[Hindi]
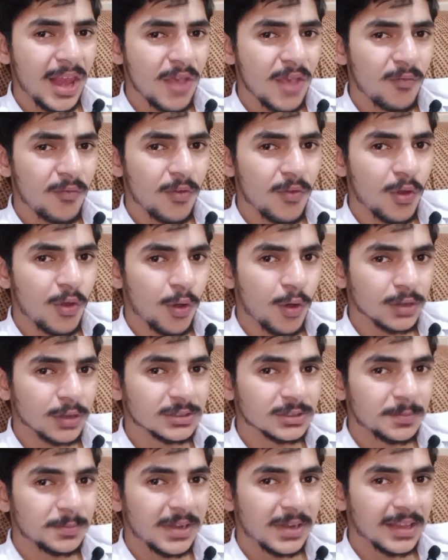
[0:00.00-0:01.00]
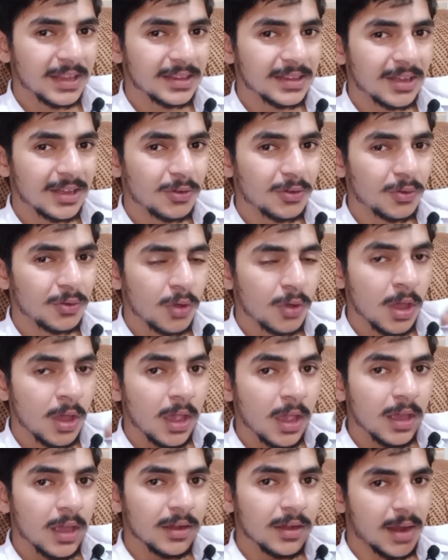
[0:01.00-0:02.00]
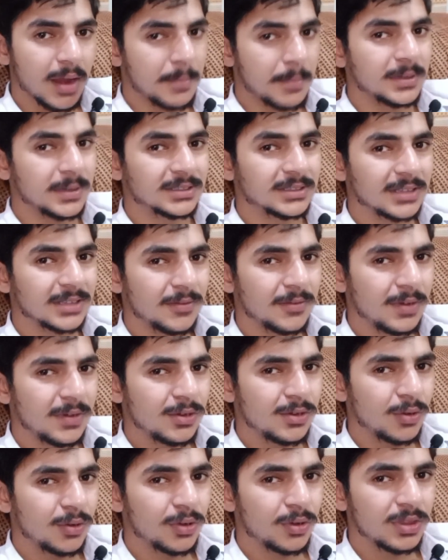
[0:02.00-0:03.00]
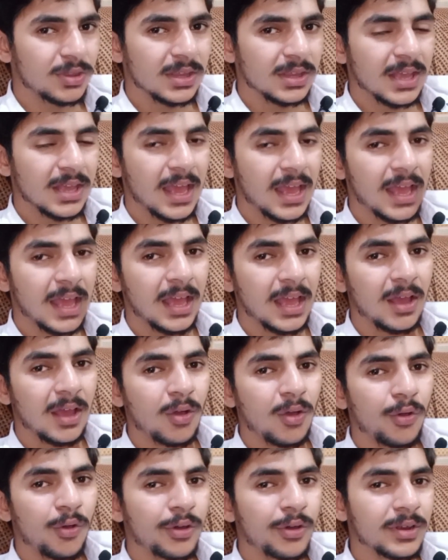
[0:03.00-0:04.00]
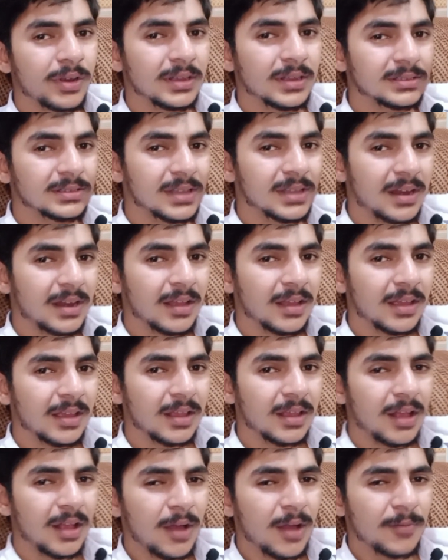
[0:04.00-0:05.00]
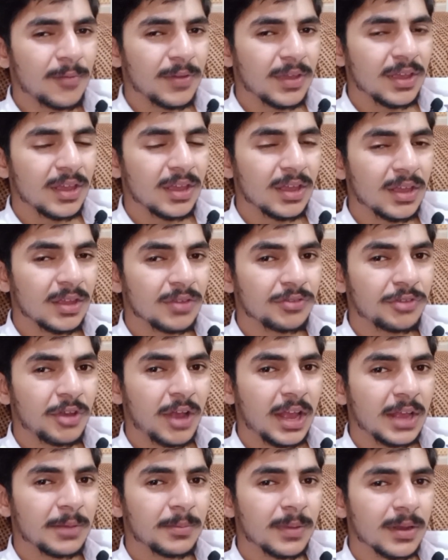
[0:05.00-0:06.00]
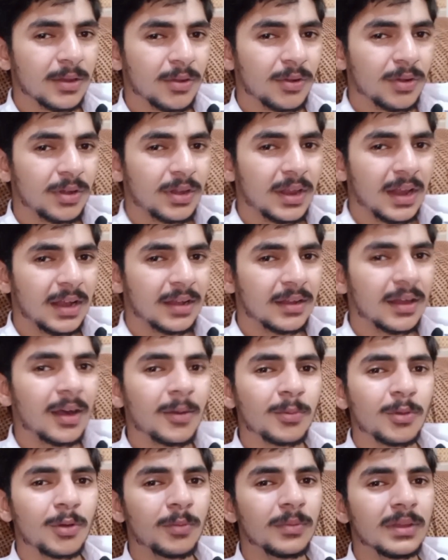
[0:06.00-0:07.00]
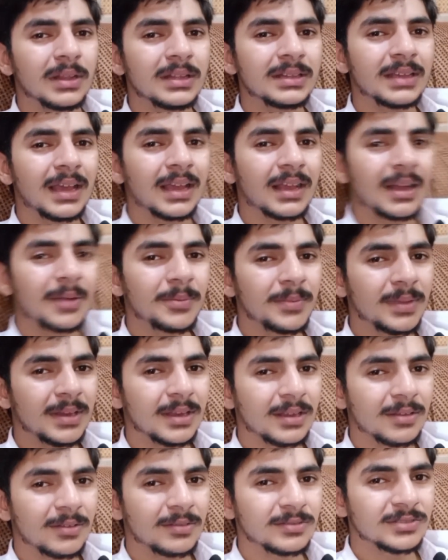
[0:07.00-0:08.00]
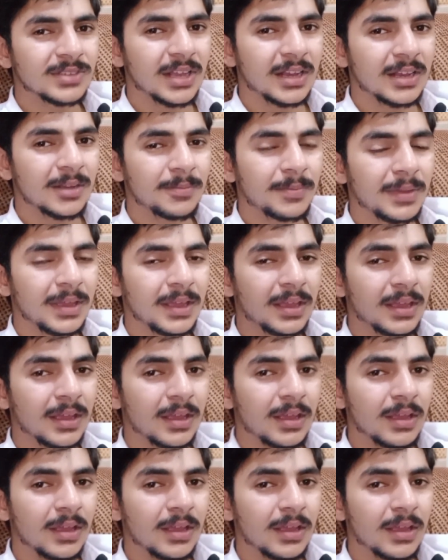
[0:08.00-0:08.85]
डेली व्लॉग्स बनाता हूँ रैबिट्स की वीडियो होती हैं और इस तरह की काफ़ी इंजॉयबल कंटेंट आपको मिल जाएगा मेरे चैनल पे